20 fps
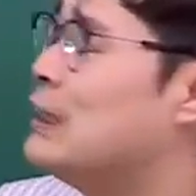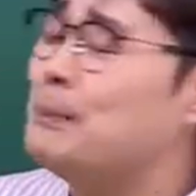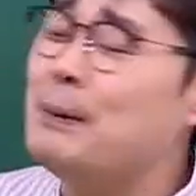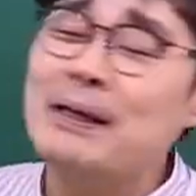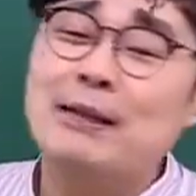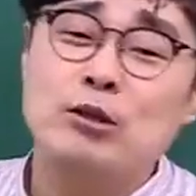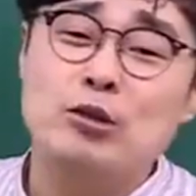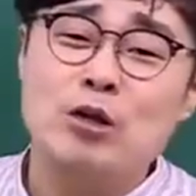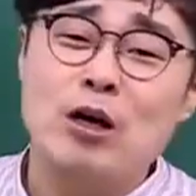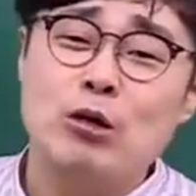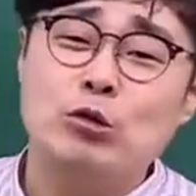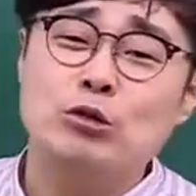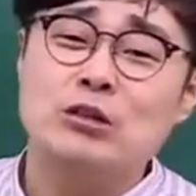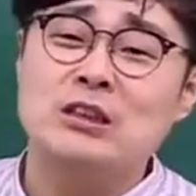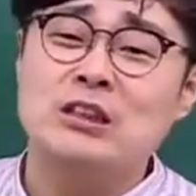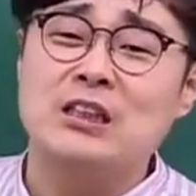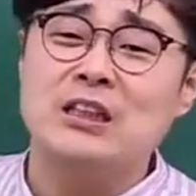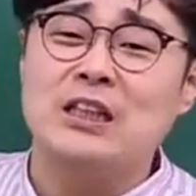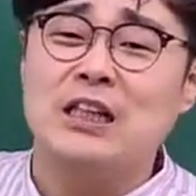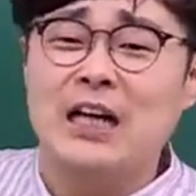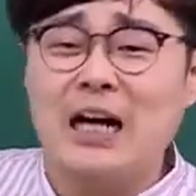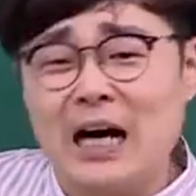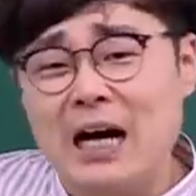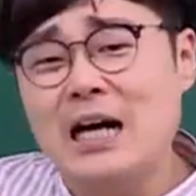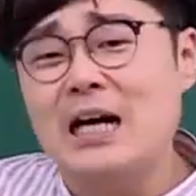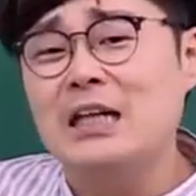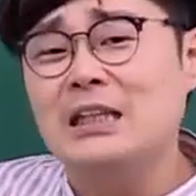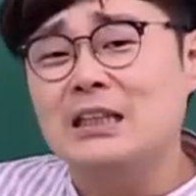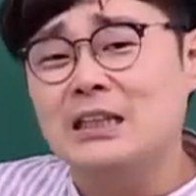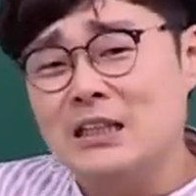이벤트도 하고
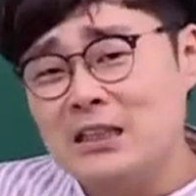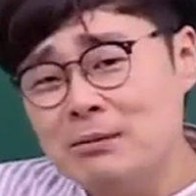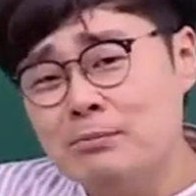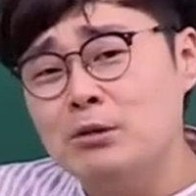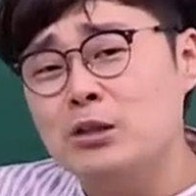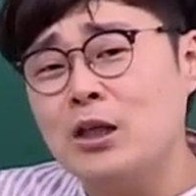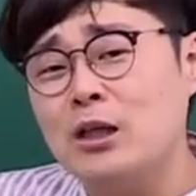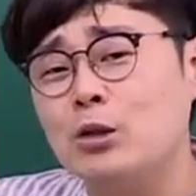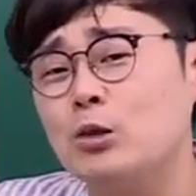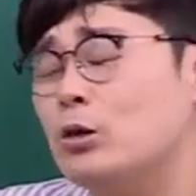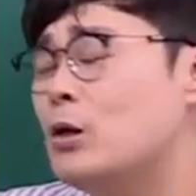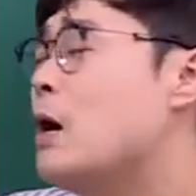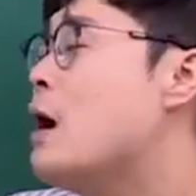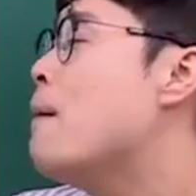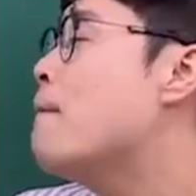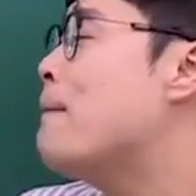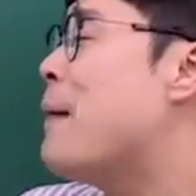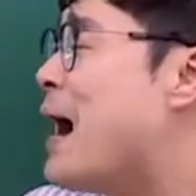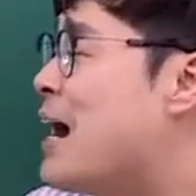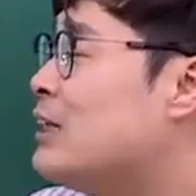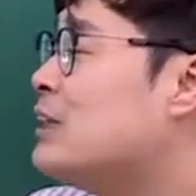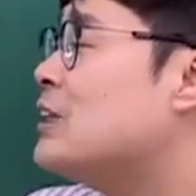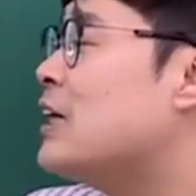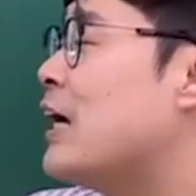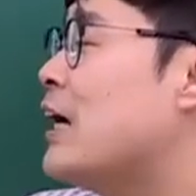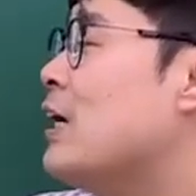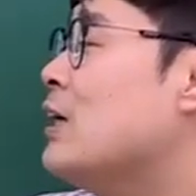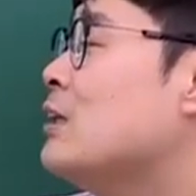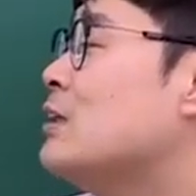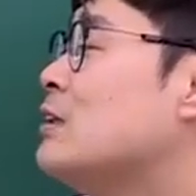있으니까 지금부터라도
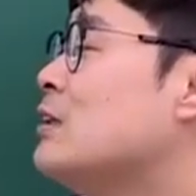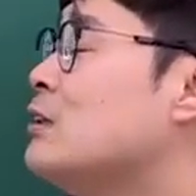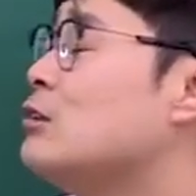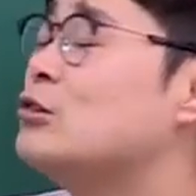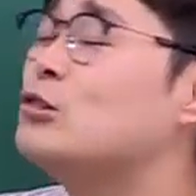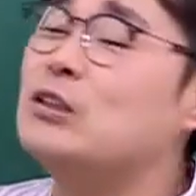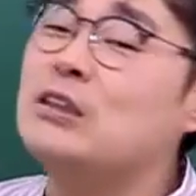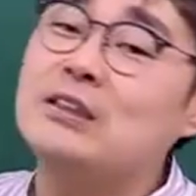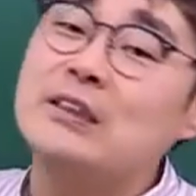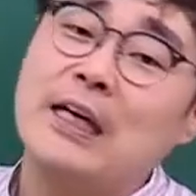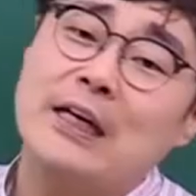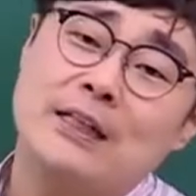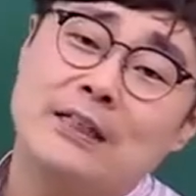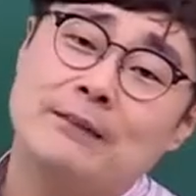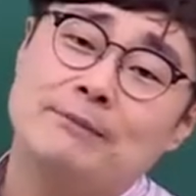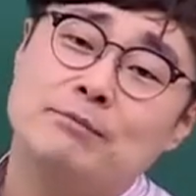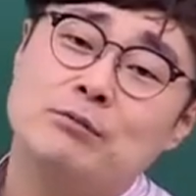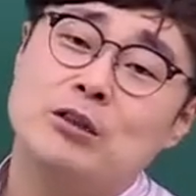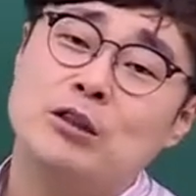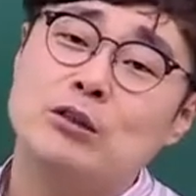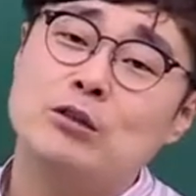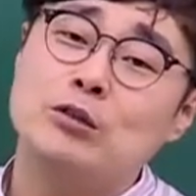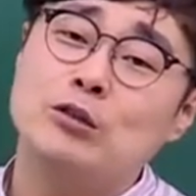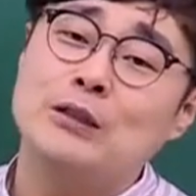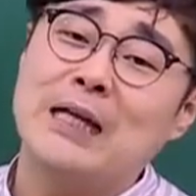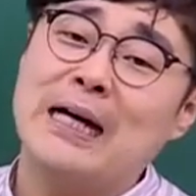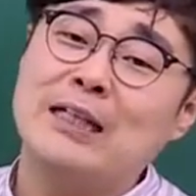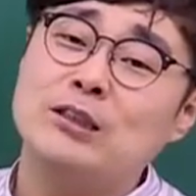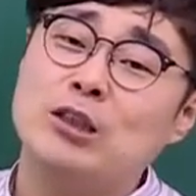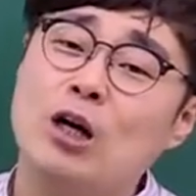빠르게 들을 수 있게끔 듣고
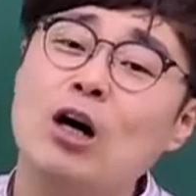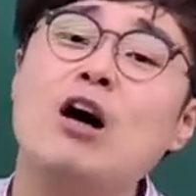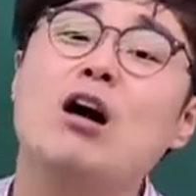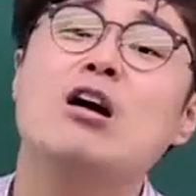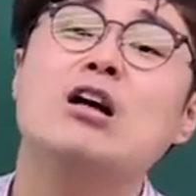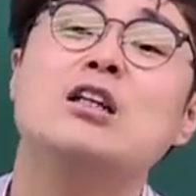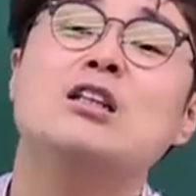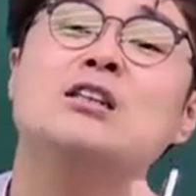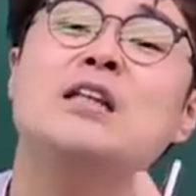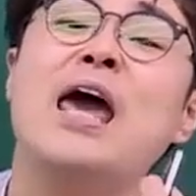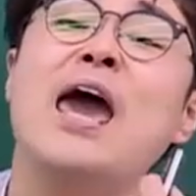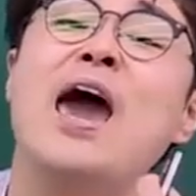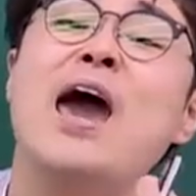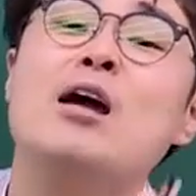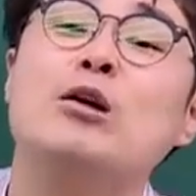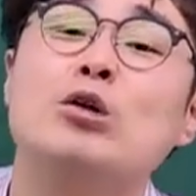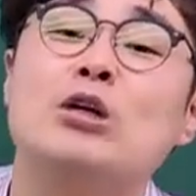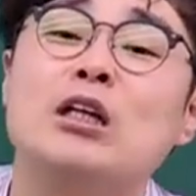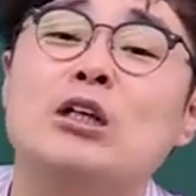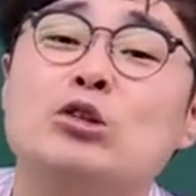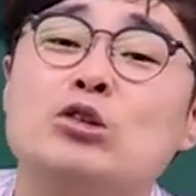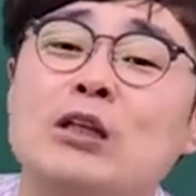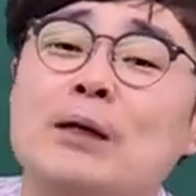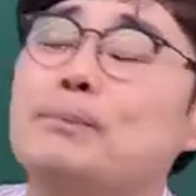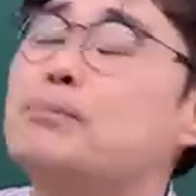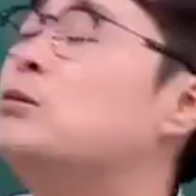나서 그대로 기출에